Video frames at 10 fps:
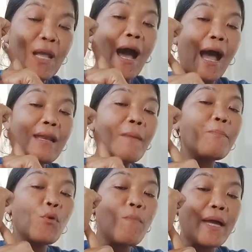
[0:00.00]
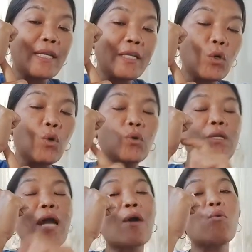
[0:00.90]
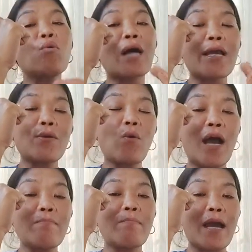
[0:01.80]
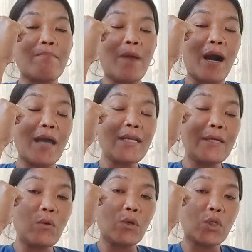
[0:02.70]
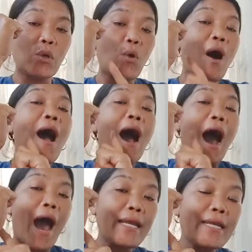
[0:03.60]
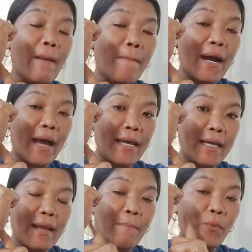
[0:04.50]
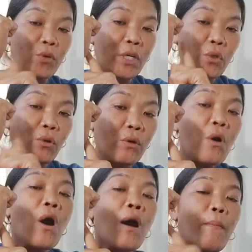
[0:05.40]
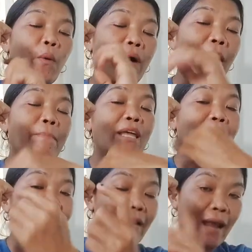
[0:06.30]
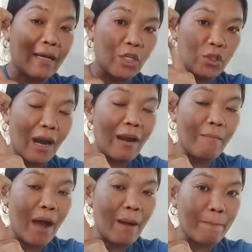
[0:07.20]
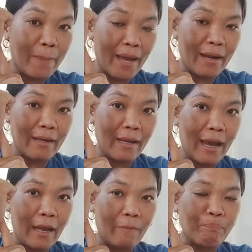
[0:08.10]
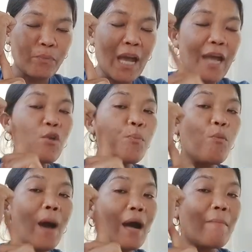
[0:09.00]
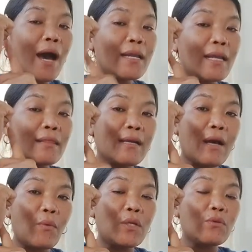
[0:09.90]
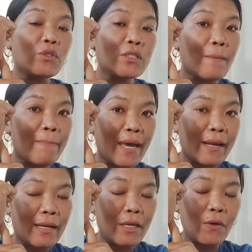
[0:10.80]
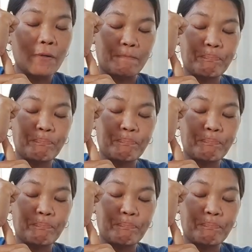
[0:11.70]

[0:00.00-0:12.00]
Alam po ba ninyo na kung kayo ay may mga negosyo ay napakainam po ninyong gamiting Lucky Charm ang pera na yan? Ano po ba ang maaari nating gawin doon sa pera na yon?